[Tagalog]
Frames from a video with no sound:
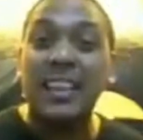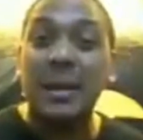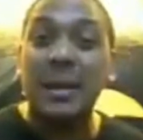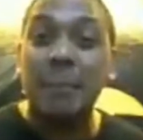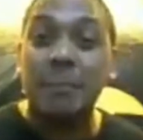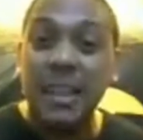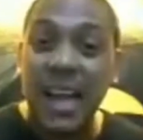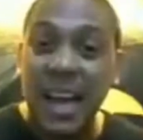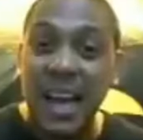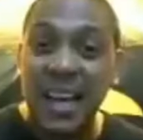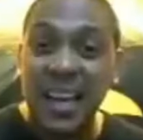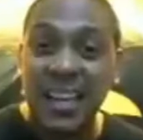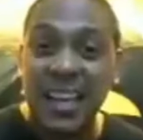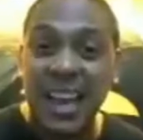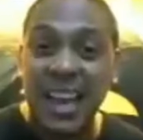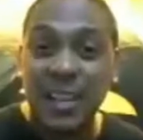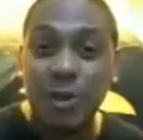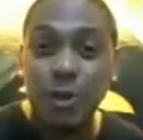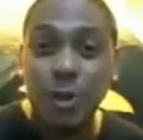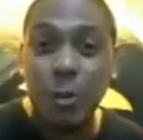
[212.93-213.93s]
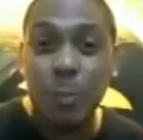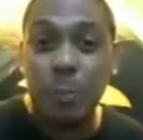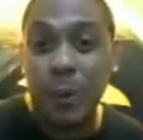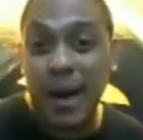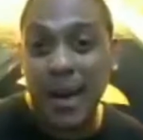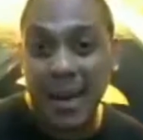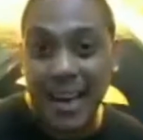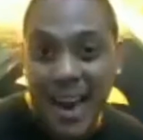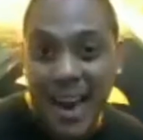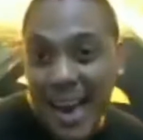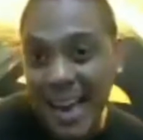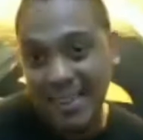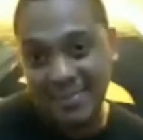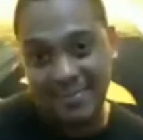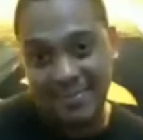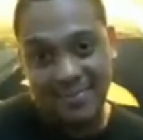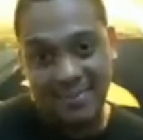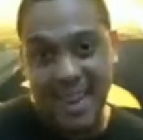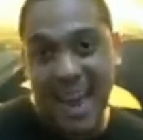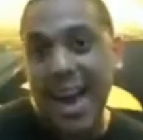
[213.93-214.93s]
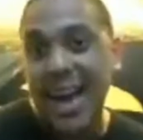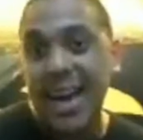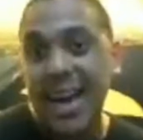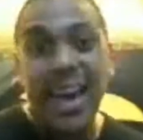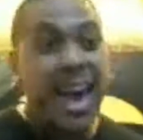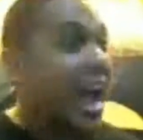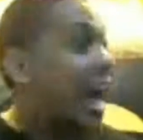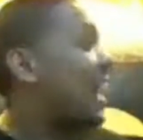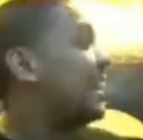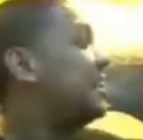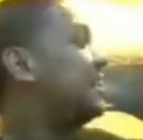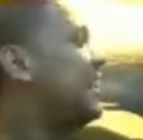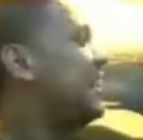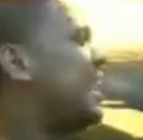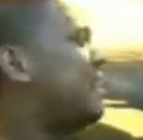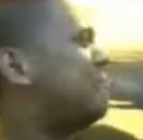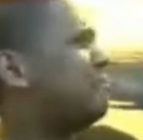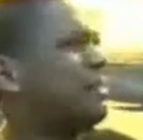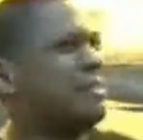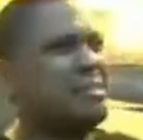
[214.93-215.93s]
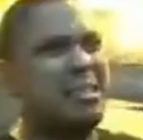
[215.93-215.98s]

Halos mangitim ng hinayupak ka. Ha?